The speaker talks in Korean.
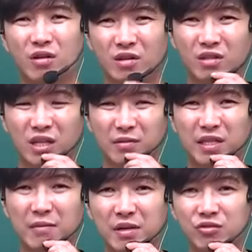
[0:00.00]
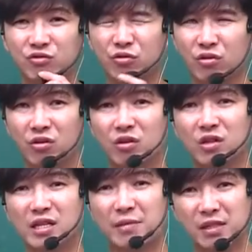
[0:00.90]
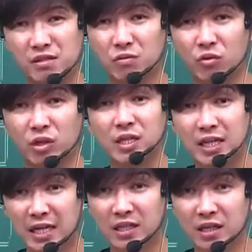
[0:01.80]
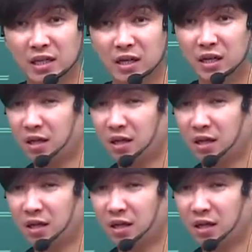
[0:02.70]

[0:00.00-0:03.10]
그 다음에 답 맞추고 답안지 보고 이런 게 아니라